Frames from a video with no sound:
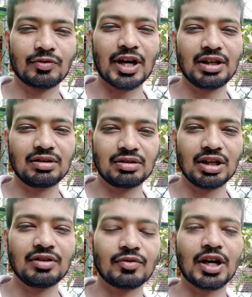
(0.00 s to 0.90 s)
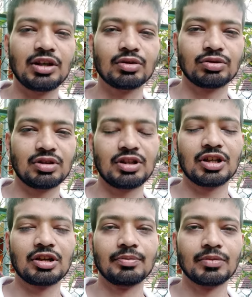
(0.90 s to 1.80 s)
फाइट इन फाइट होती
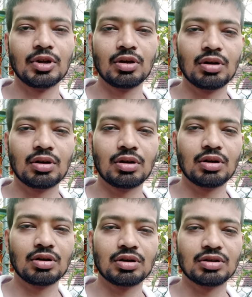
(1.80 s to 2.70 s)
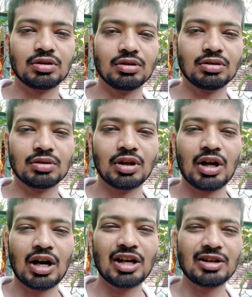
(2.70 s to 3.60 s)
है और
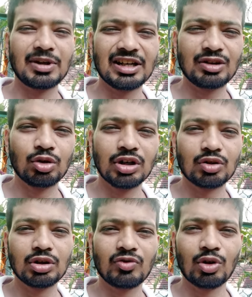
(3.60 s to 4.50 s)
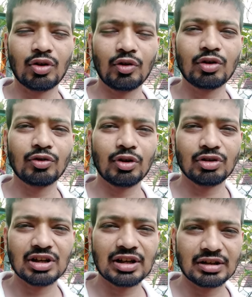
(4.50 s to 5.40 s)
अल्टीमेटली कोई ना कोई को
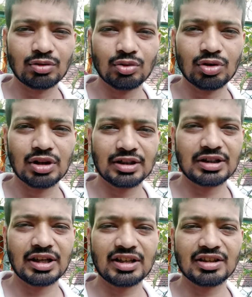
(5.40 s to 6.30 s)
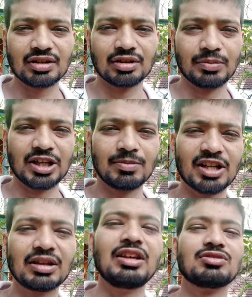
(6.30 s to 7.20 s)
फाउंडर लग उनको लगता है कि अगर मेरी
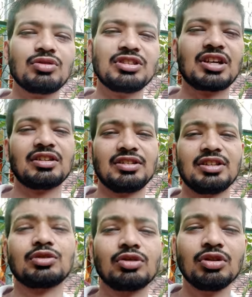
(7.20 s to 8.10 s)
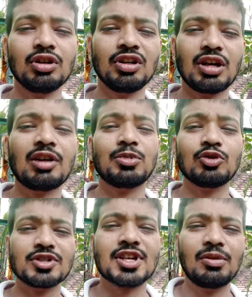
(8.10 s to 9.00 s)
बात नहीं सुनी जा रही है तो हम
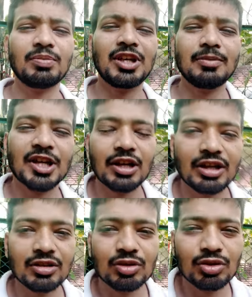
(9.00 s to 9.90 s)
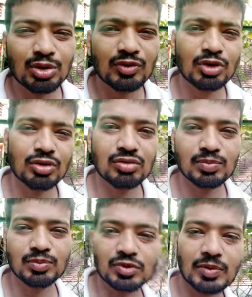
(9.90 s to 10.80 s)
क्यों इस कंपनी में गए हैं तो वो
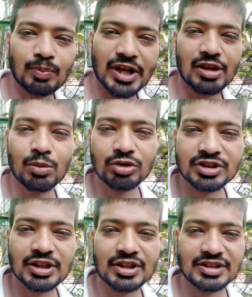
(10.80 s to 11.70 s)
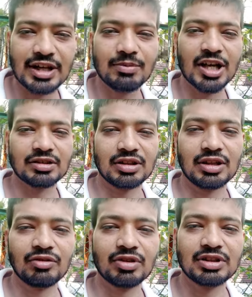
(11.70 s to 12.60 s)
पहले बोर्ड से डिज़ाइन मारते
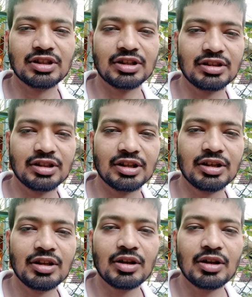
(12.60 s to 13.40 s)
हैं फिर धीरे धीरे